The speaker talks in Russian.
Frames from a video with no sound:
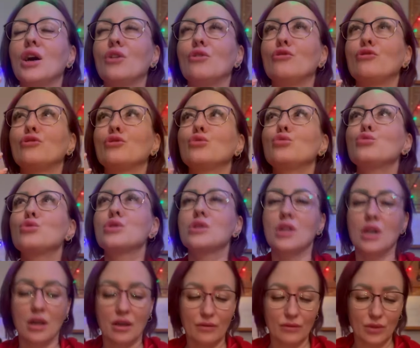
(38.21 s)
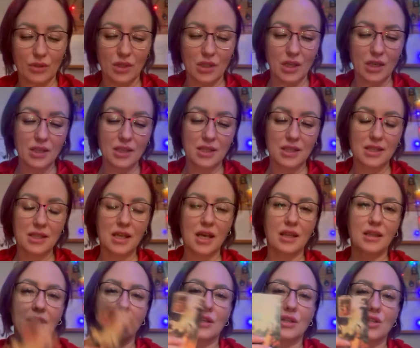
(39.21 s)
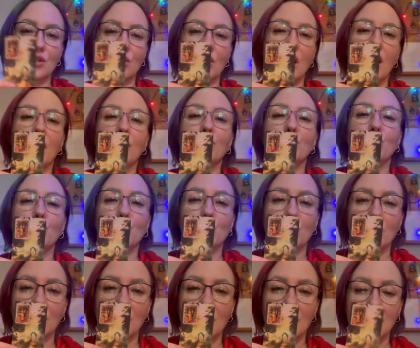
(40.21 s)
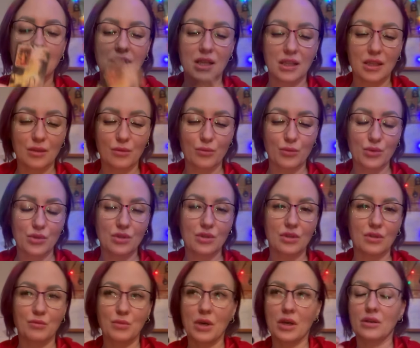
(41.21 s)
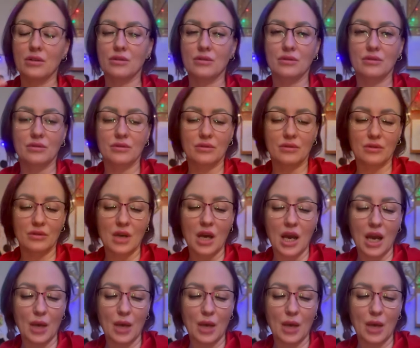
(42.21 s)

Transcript: вкусная, вот, да, сад даже, как можно, да, сад э, а,